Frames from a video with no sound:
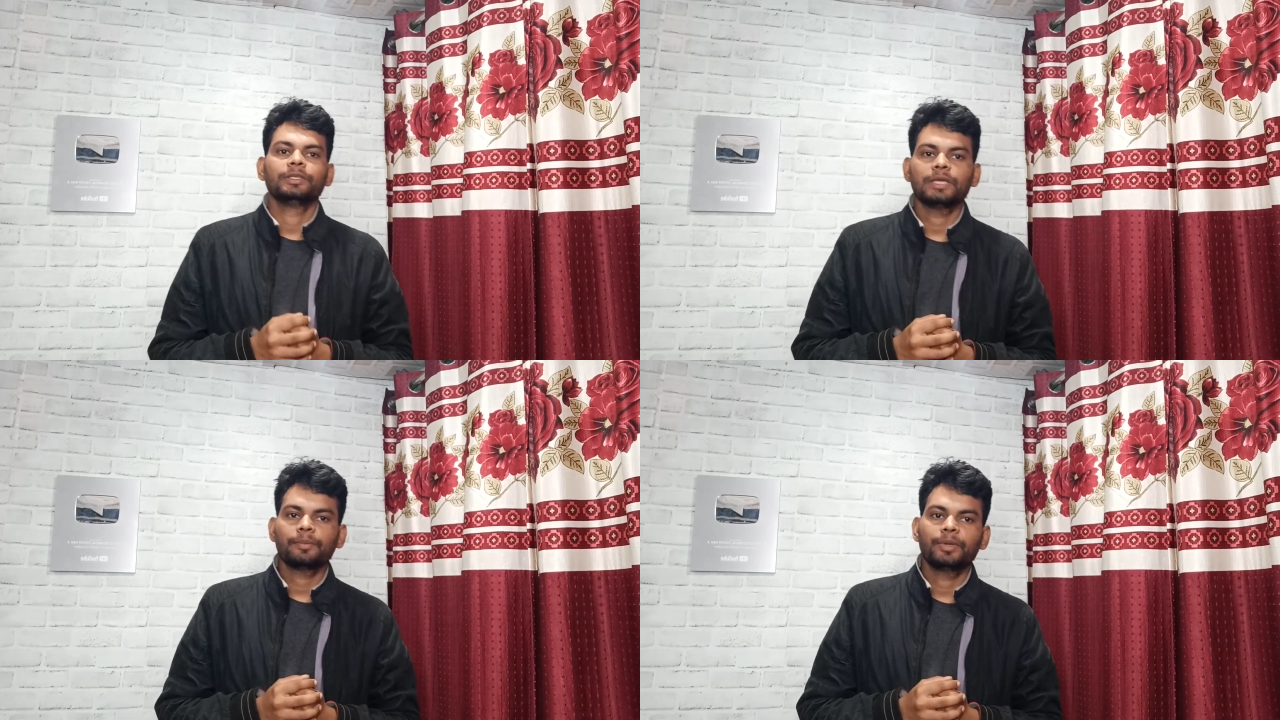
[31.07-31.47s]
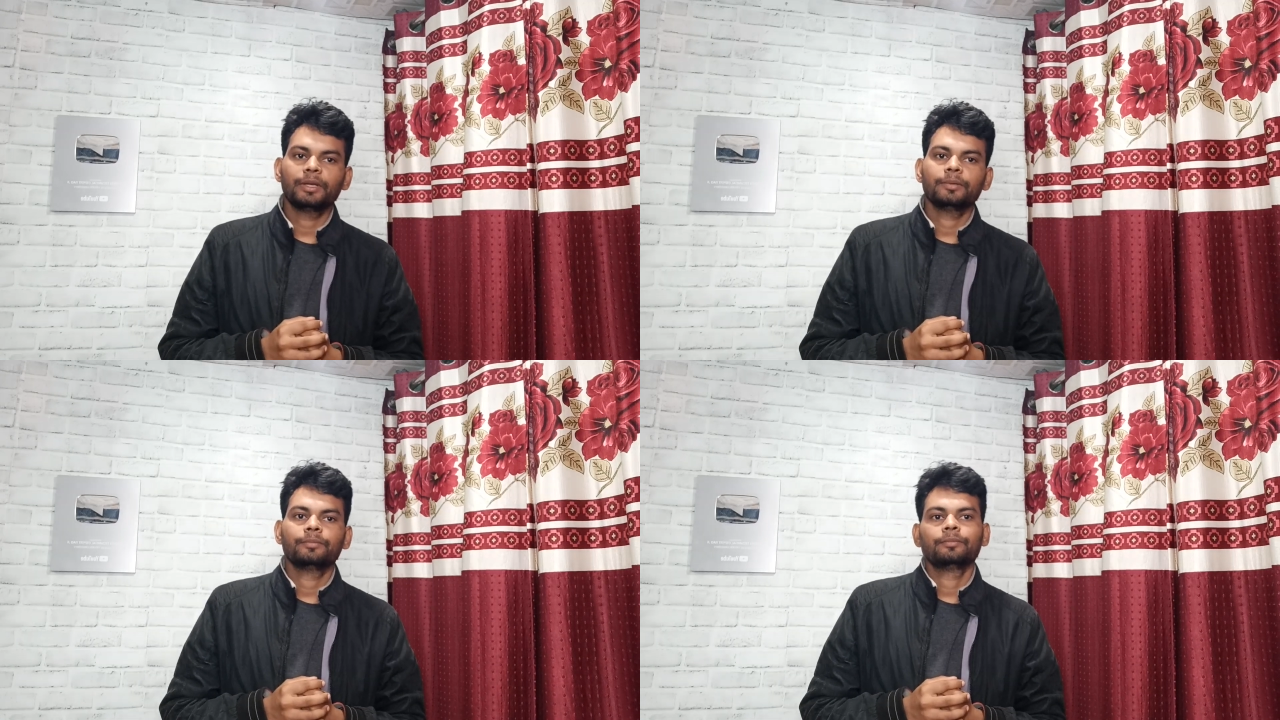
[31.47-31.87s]
या
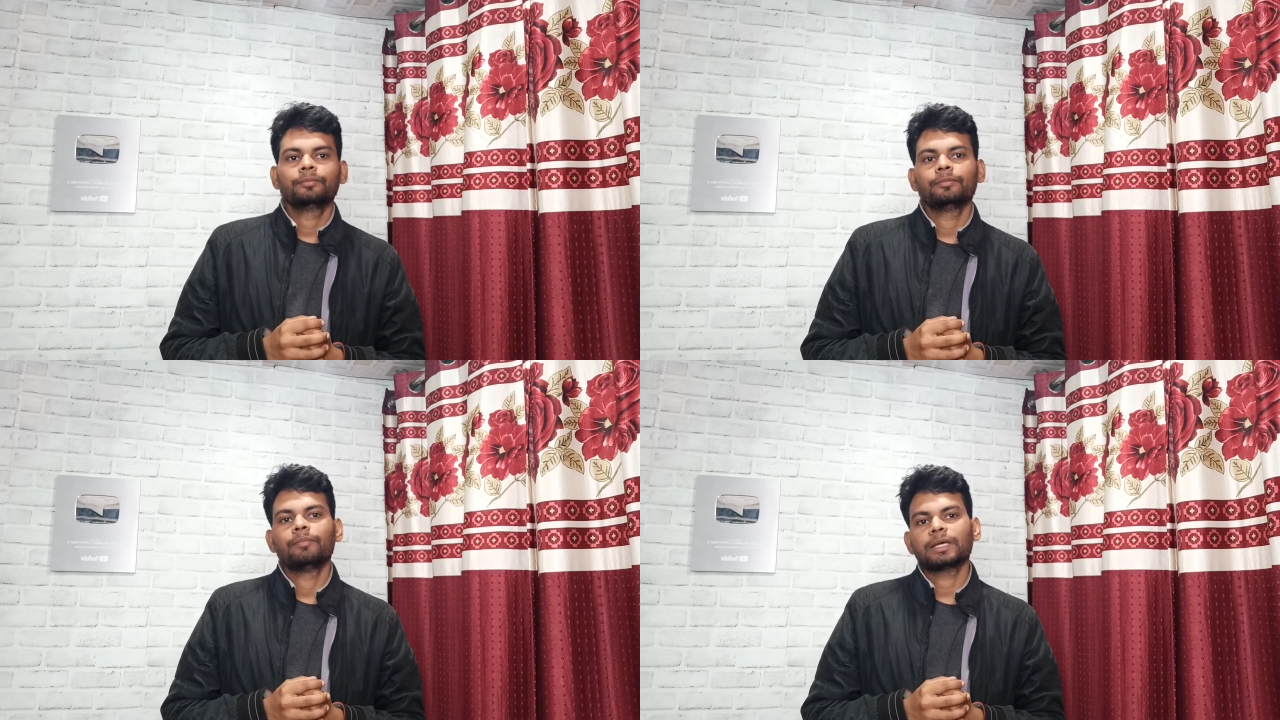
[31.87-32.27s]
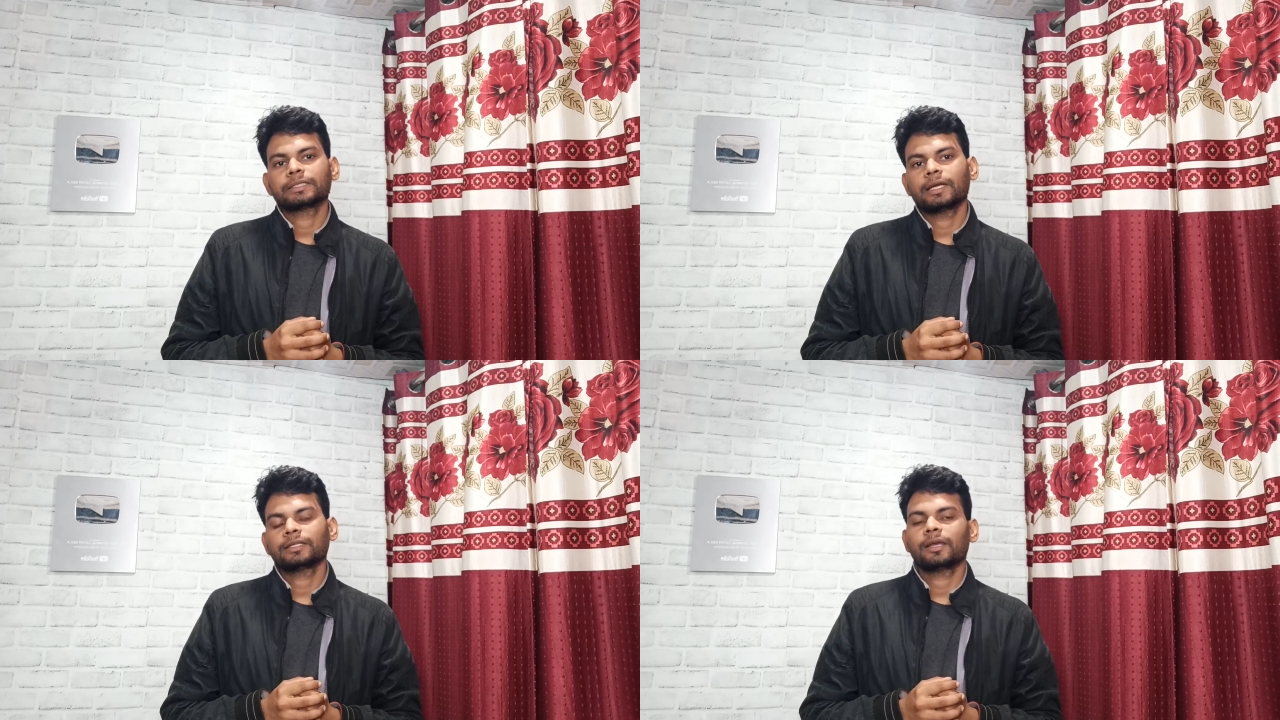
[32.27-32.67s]
फिर
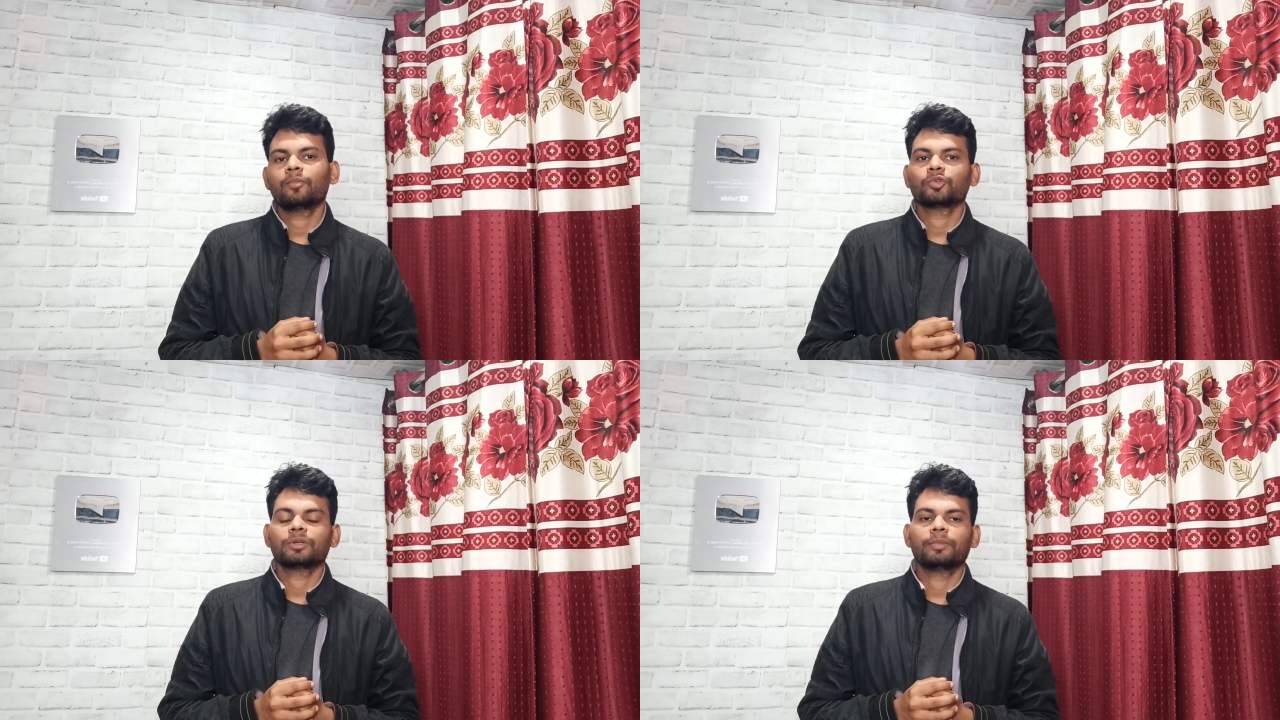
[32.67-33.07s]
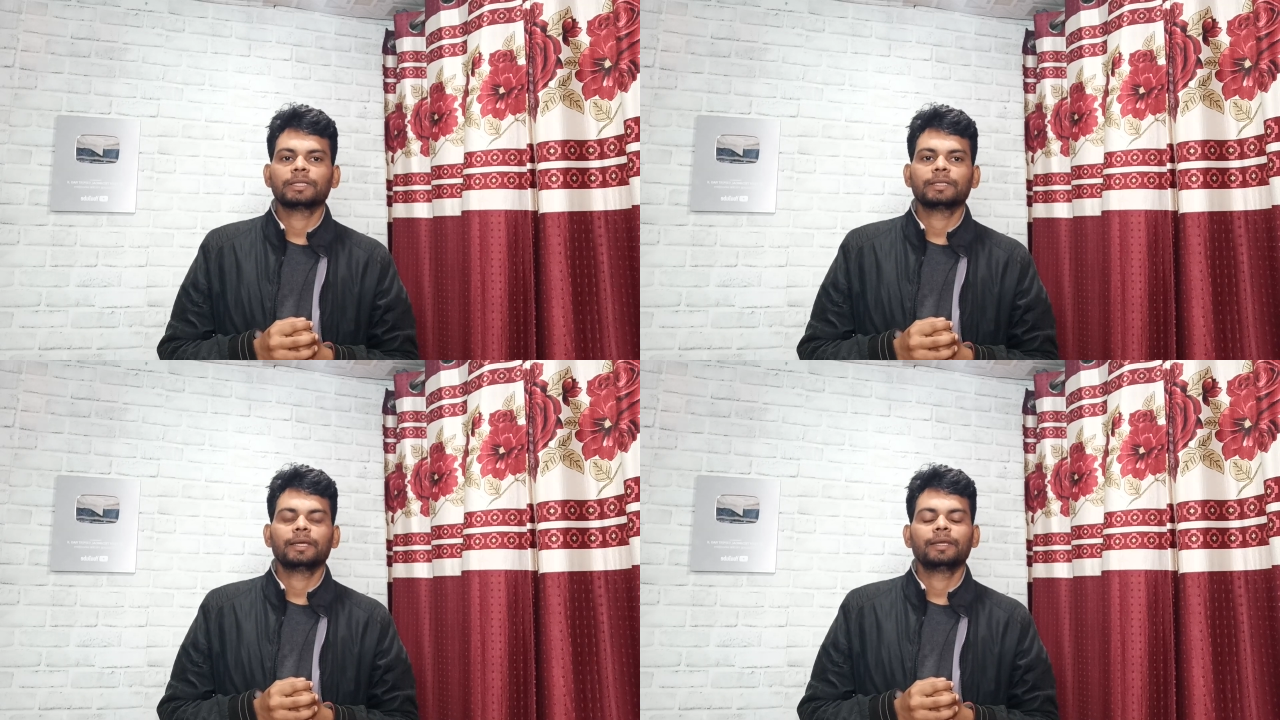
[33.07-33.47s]
बरसात का मौसम
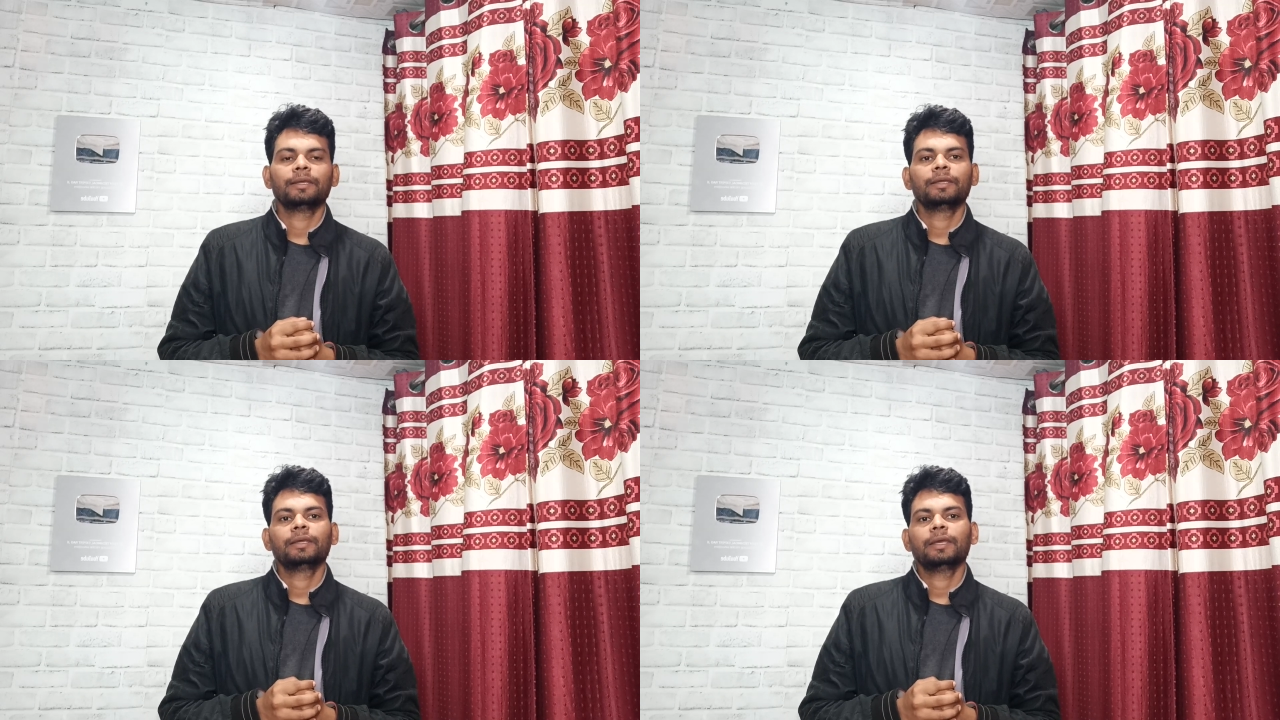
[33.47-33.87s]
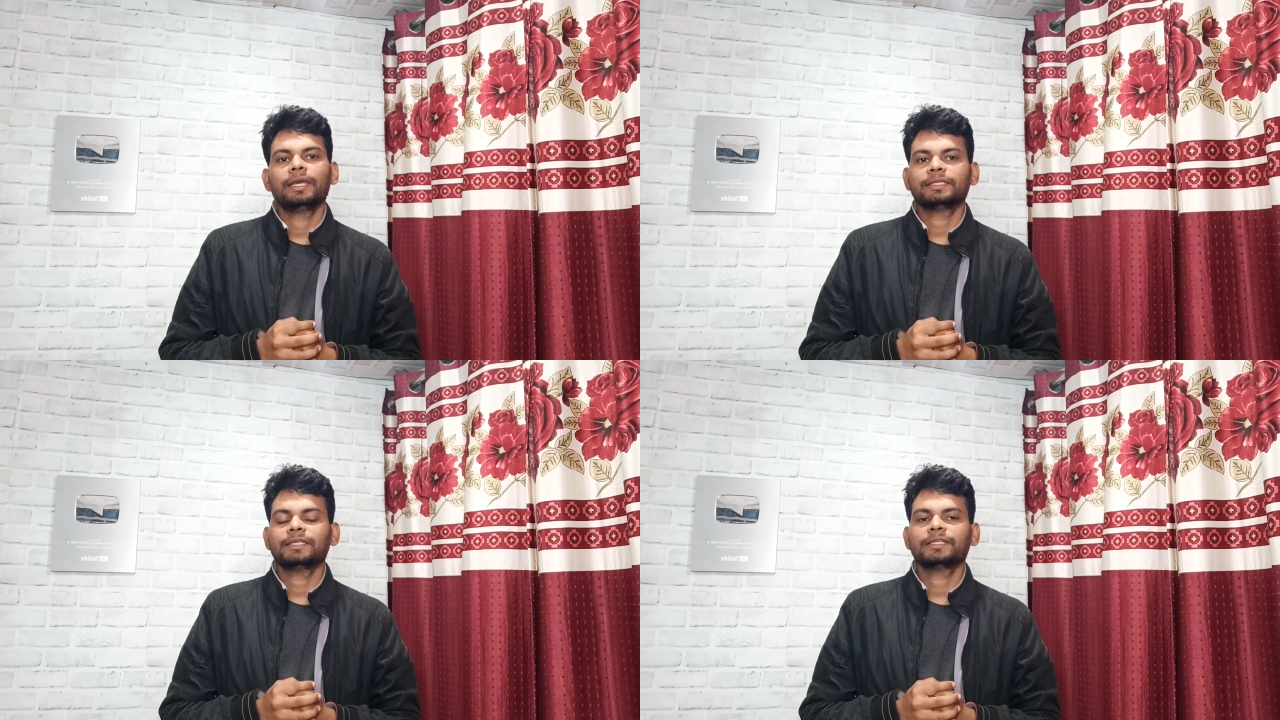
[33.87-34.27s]
आता
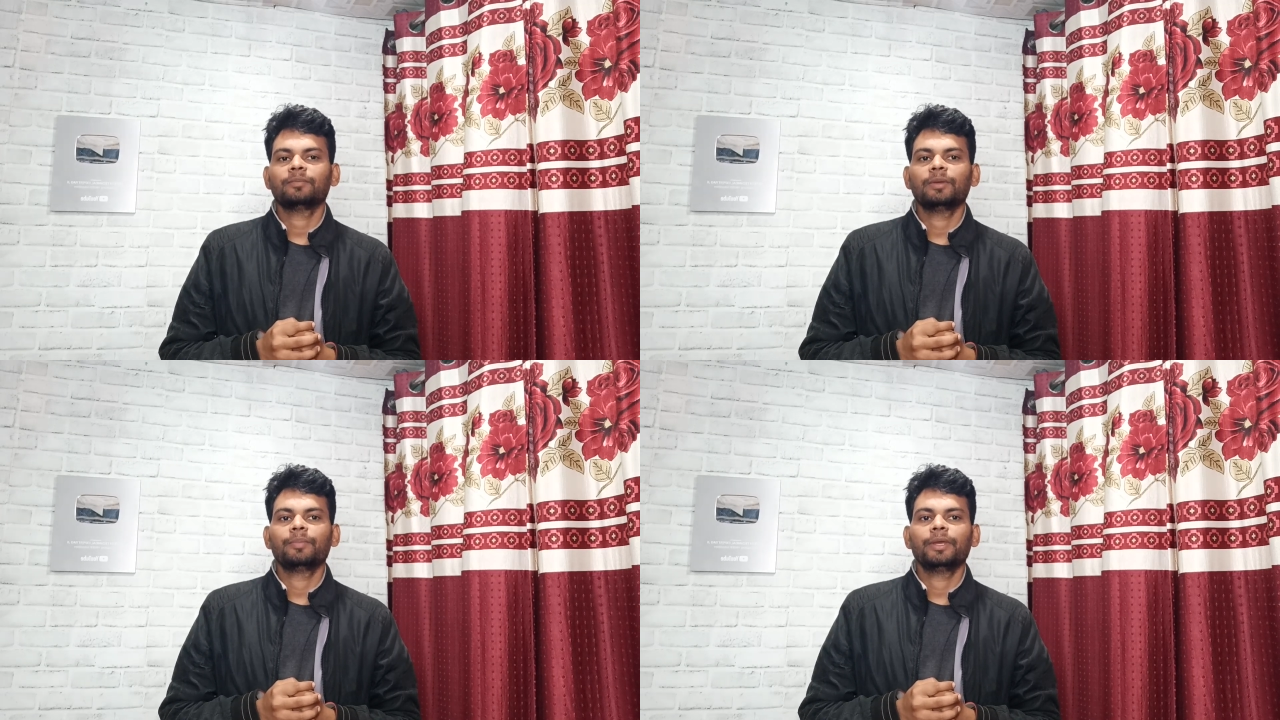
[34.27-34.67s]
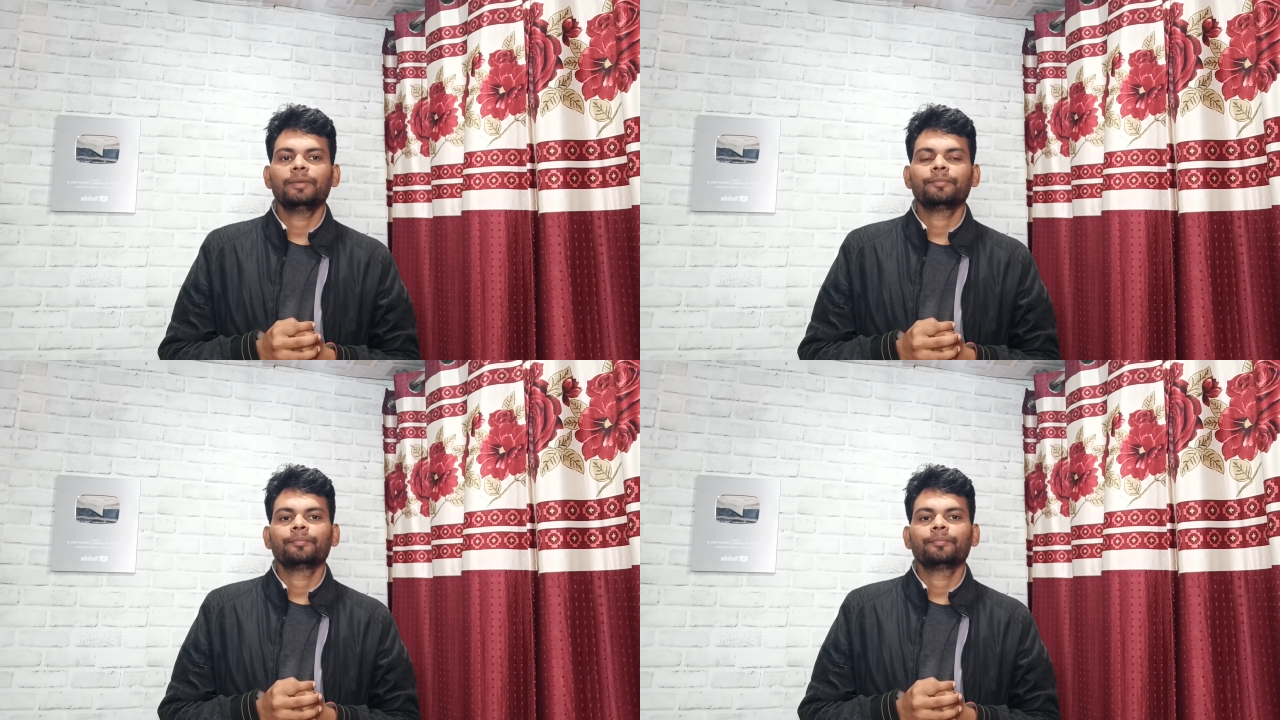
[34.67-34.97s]
है ऐसे समय पे